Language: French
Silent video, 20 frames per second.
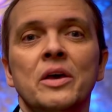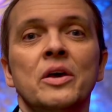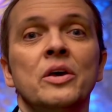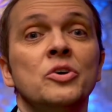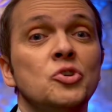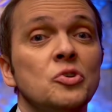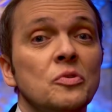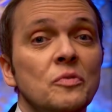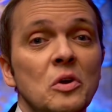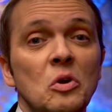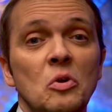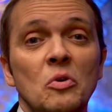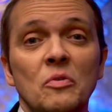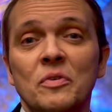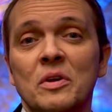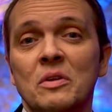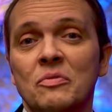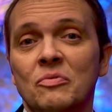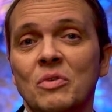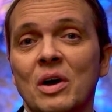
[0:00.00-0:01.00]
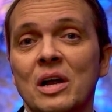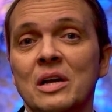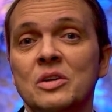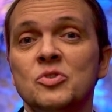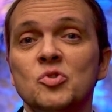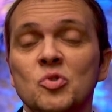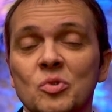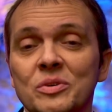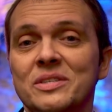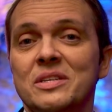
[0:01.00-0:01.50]
Je vais lever le voile
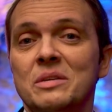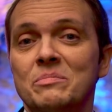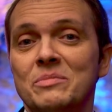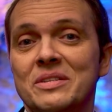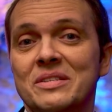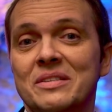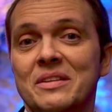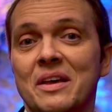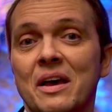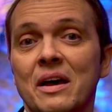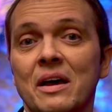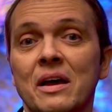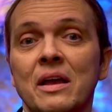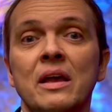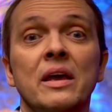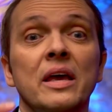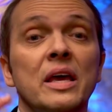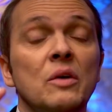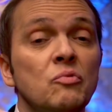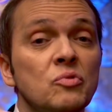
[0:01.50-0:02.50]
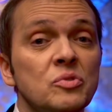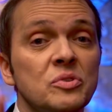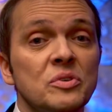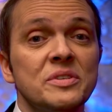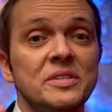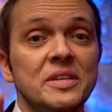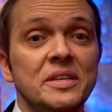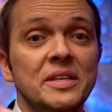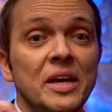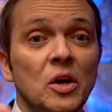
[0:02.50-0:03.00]
sur ces mystères et vous
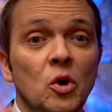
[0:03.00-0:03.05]
enseigner